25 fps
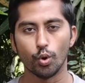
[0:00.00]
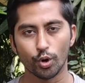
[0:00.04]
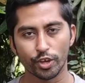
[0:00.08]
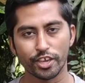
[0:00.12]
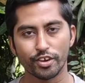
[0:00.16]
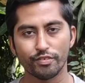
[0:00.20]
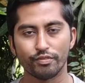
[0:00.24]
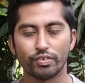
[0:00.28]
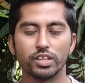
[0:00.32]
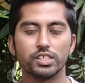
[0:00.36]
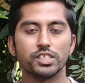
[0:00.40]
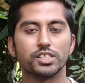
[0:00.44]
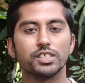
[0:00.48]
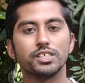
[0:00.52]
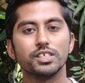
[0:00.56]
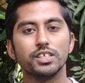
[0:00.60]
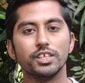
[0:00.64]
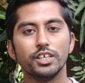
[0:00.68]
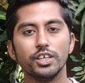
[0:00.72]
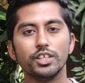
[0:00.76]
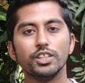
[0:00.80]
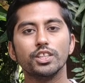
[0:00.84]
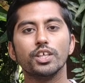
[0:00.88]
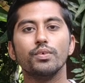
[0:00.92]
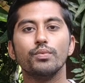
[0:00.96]
ஓகே ஃப்ரெண்ட்ஸ்
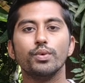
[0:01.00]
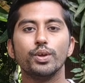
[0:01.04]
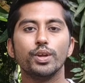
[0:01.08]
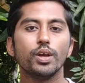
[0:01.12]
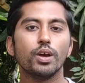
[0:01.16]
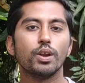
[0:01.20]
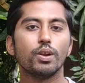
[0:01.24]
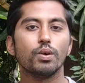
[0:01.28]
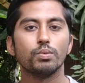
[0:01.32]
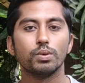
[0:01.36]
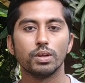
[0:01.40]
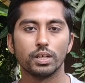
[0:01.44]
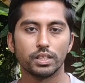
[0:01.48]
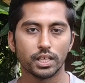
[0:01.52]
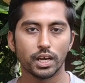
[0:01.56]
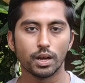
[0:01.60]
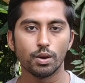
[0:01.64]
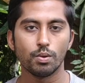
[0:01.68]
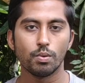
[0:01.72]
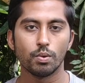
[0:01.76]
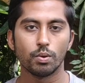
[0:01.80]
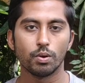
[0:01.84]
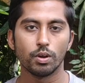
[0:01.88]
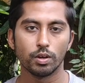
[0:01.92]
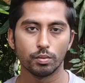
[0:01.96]
இந்த வீடியோவில் உள்ள
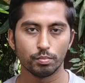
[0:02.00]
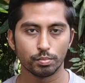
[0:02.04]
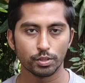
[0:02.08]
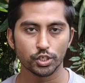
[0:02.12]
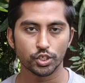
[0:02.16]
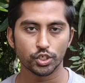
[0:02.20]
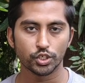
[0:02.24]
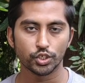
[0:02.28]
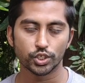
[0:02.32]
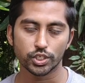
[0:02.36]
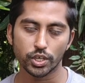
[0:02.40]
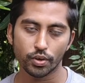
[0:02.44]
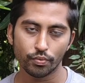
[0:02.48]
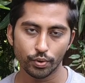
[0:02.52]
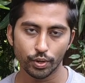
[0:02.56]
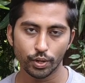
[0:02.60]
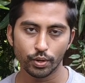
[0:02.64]
தகவல் உங்களுக்கு பிடிச்சிருந்துச்சா